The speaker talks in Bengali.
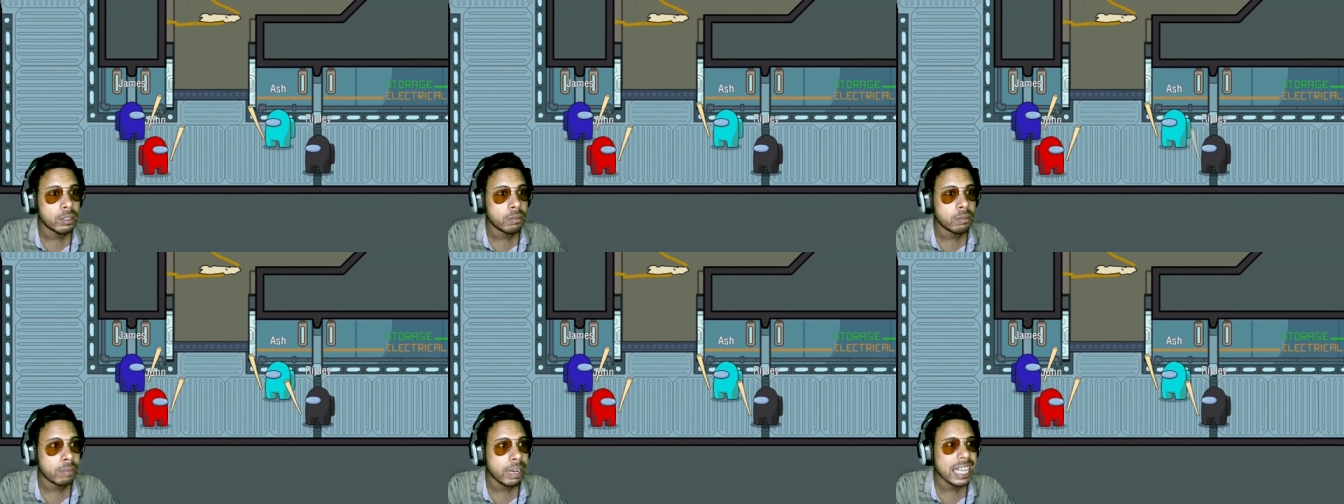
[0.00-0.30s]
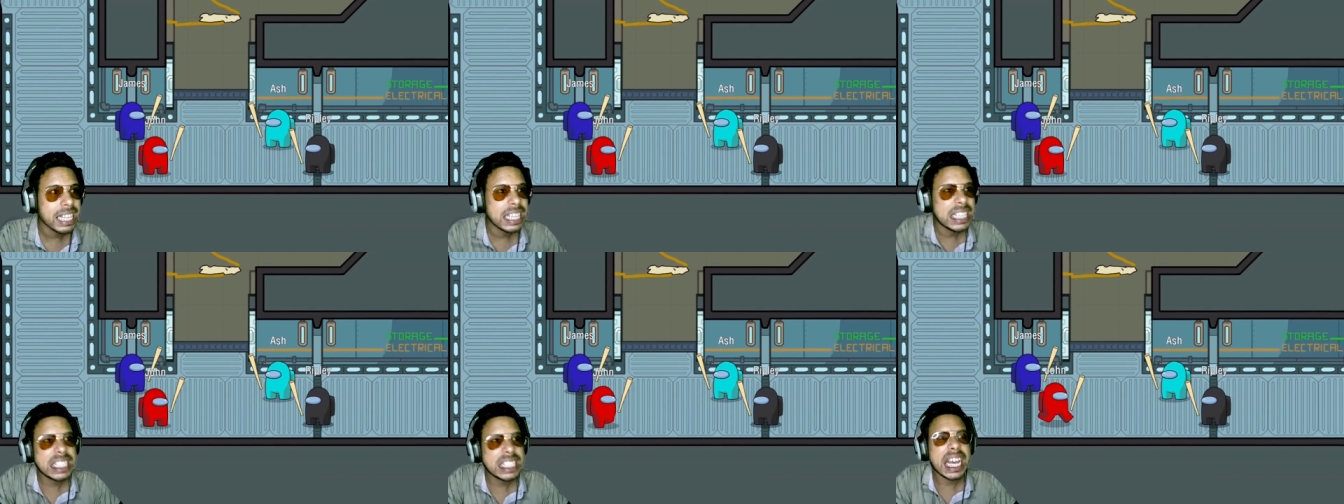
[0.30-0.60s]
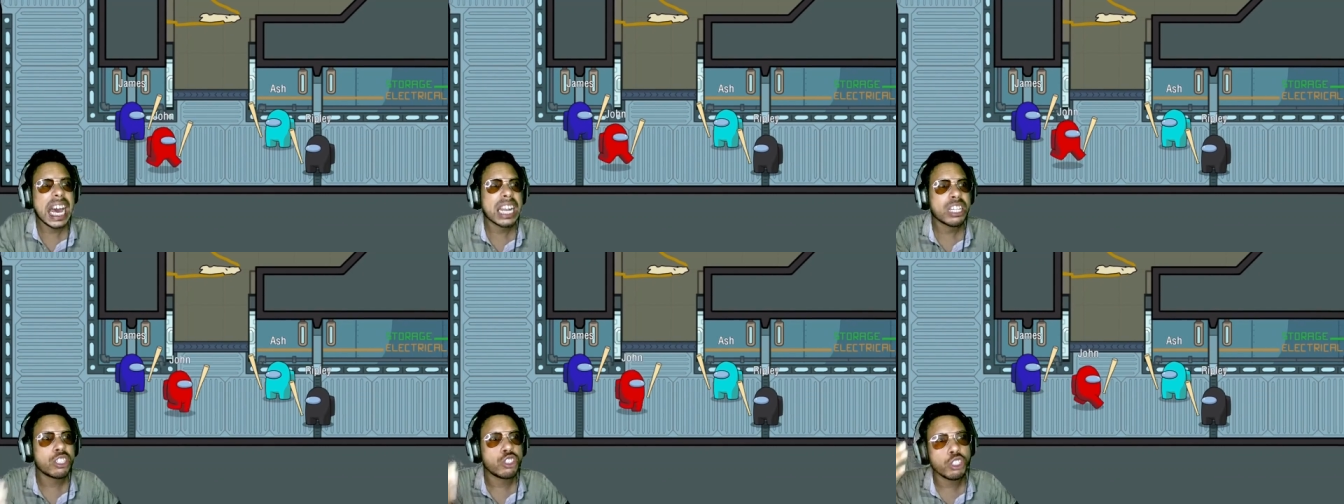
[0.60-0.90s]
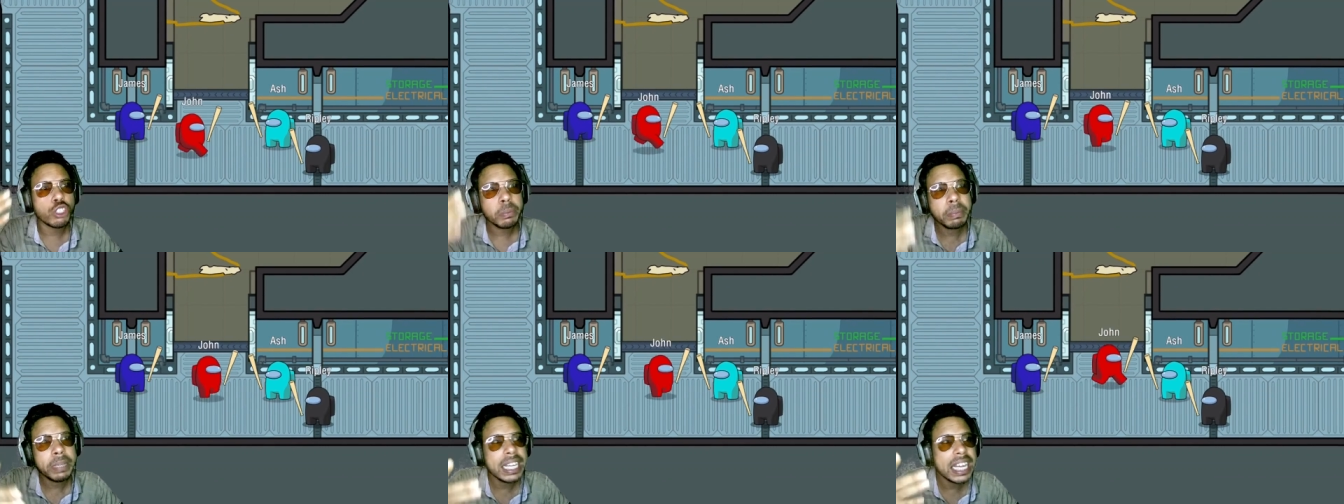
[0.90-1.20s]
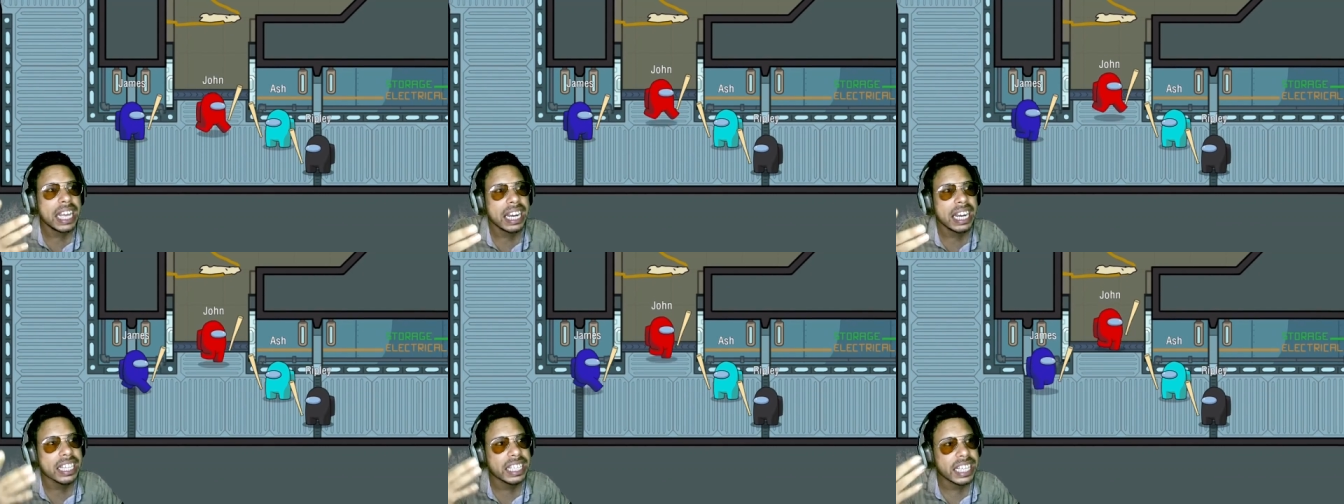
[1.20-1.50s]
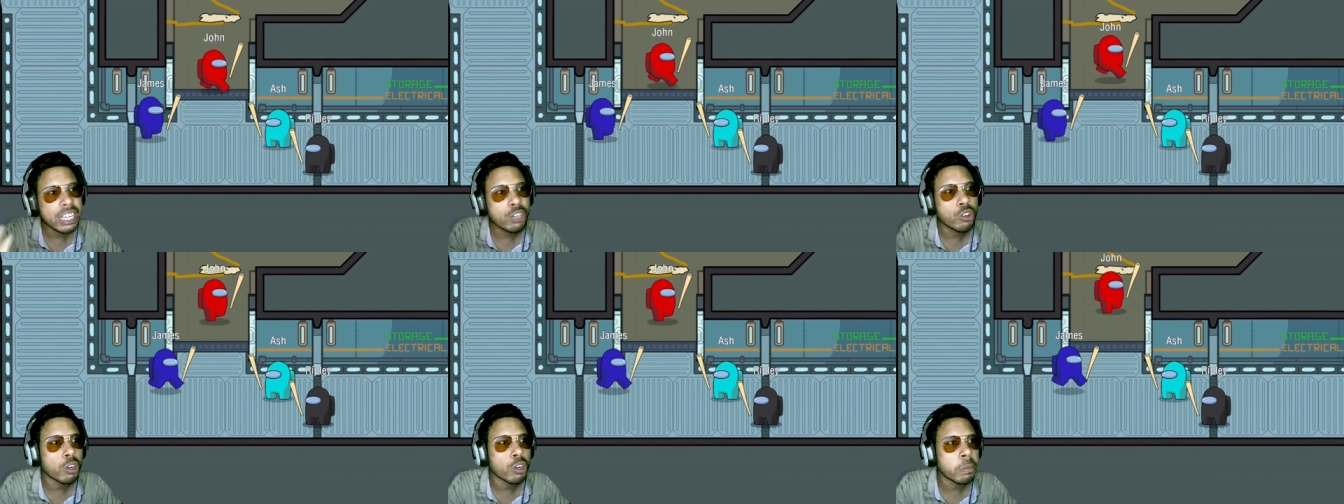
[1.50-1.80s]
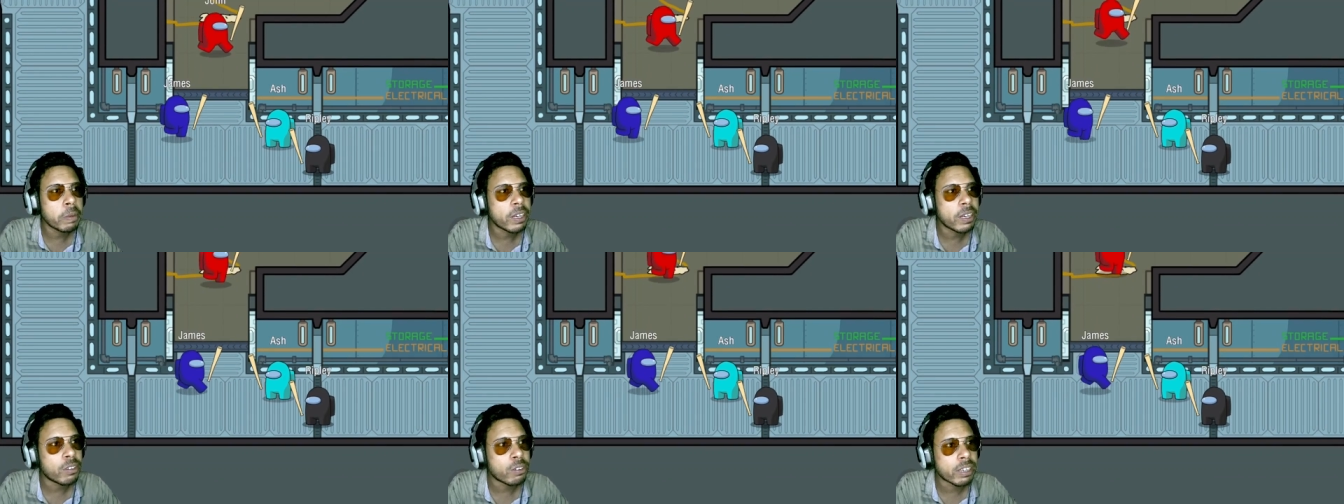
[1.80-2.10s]
ভাই চারজন মিলে আর কি
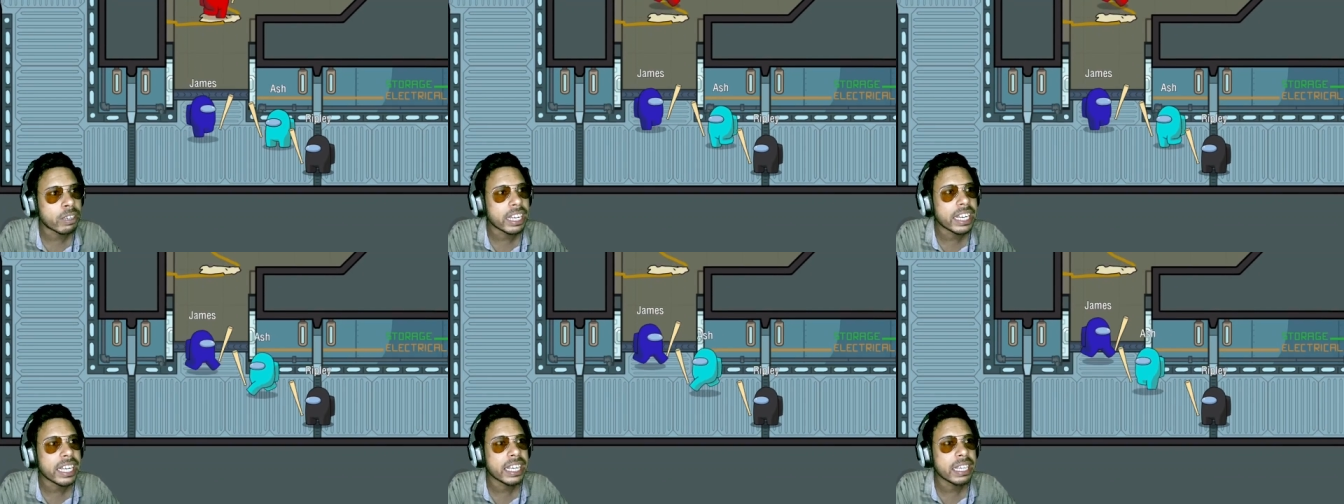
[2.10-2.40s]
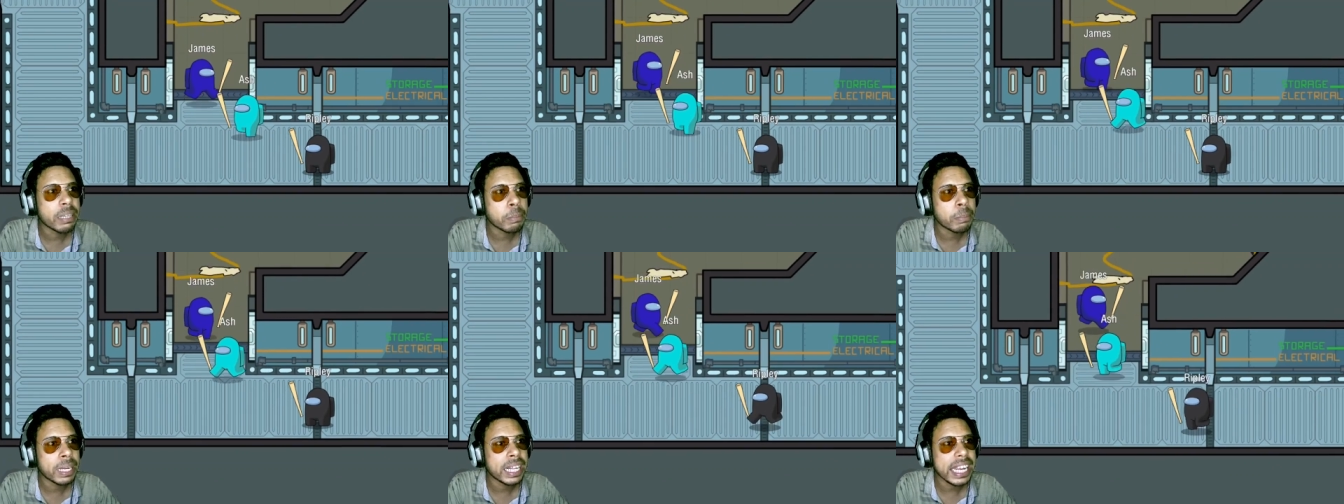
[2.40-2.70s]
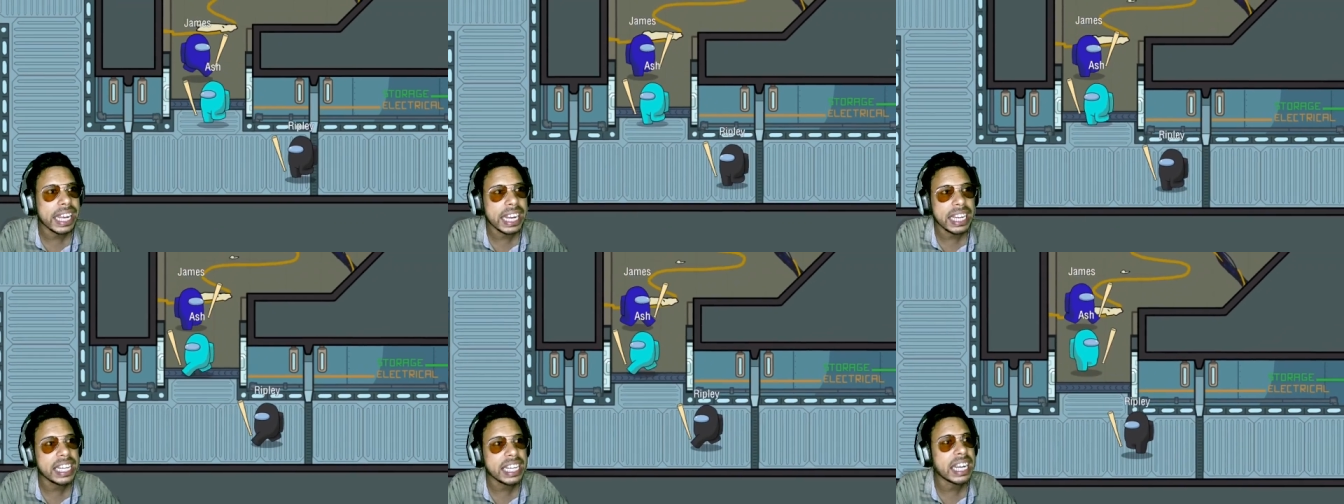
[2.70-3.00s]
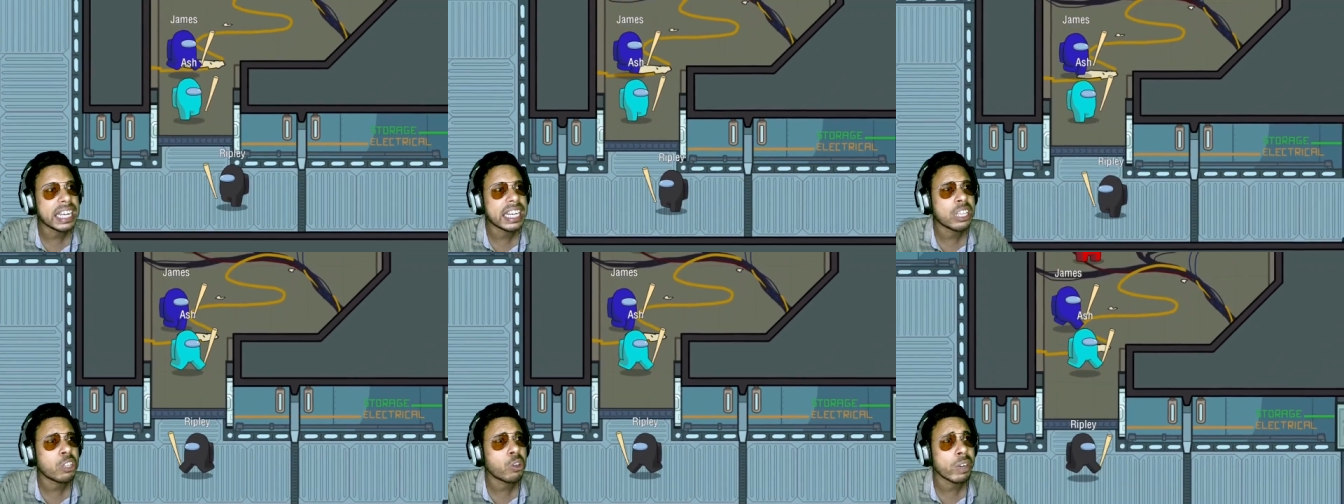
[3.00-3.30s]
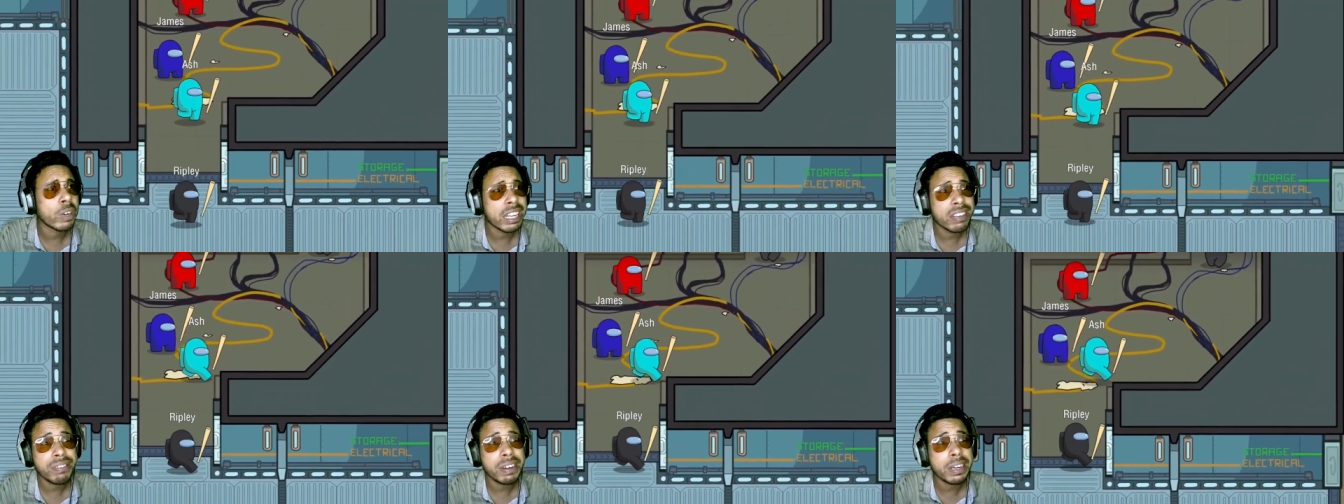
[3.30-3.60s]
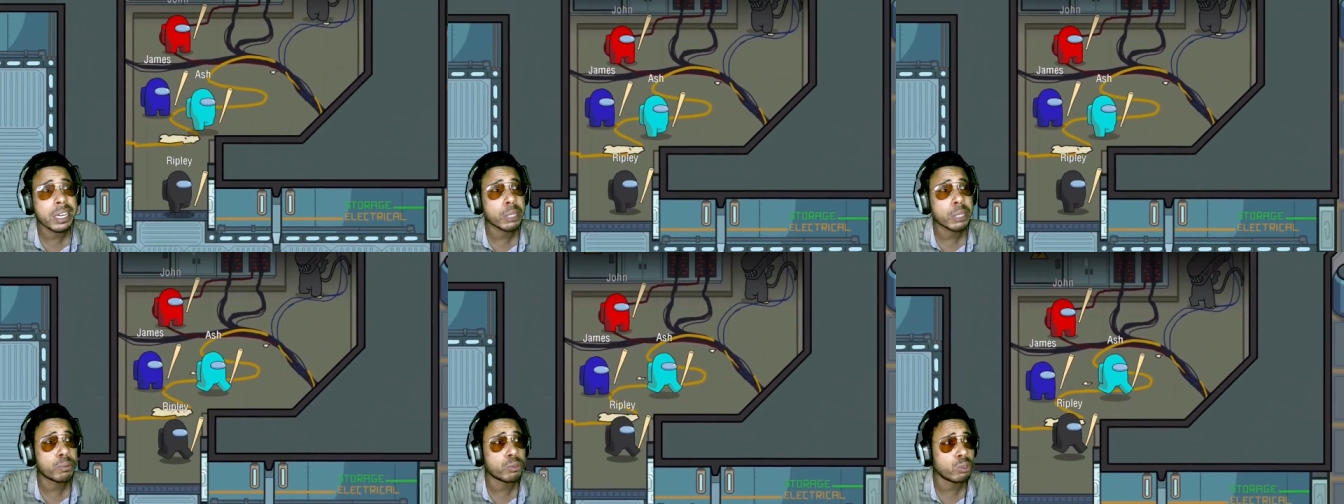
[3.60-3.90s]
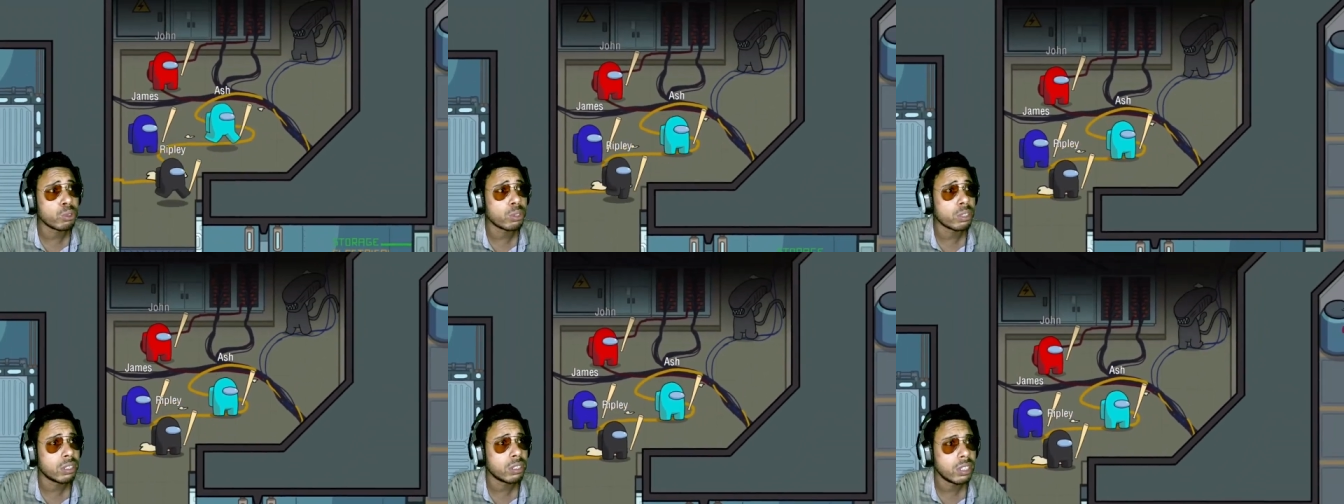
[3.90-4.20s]
করবে ওকে মানে এলিয়ানটা তো অনেক পাওয়ারফুল